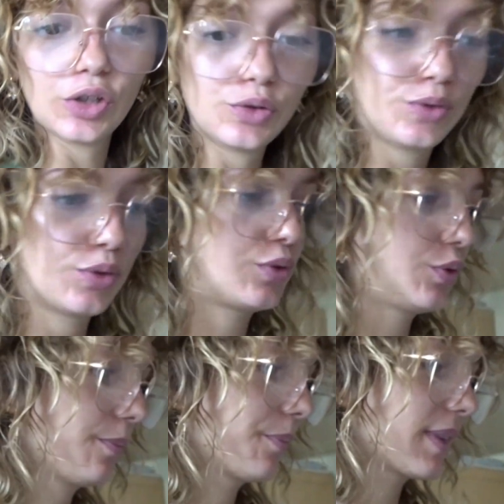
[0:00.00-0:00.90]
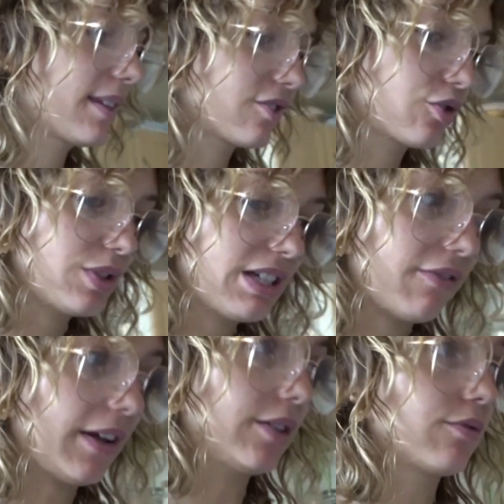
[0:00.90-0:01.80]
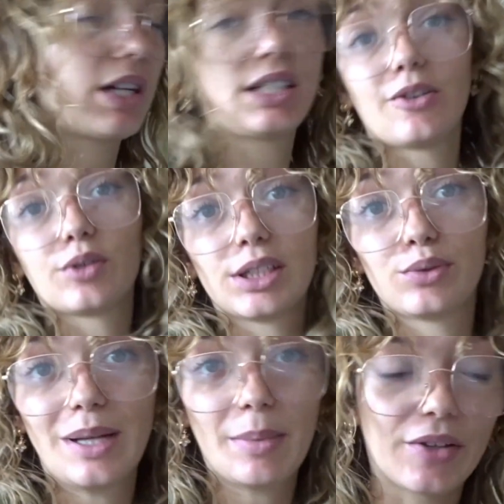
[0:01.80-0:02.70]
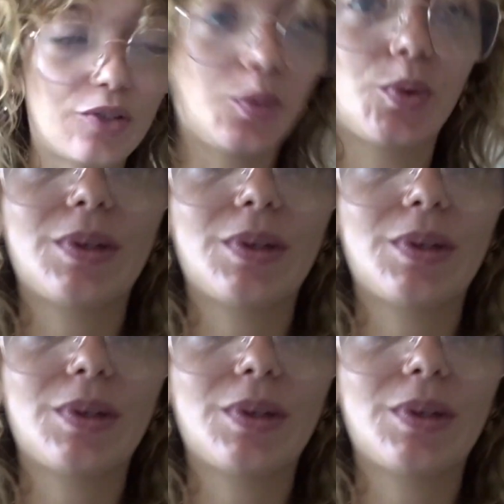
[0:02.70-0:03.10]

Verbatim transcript: Du coup, ce que j'ai fait, donc là j'ai rangé tout l'appartement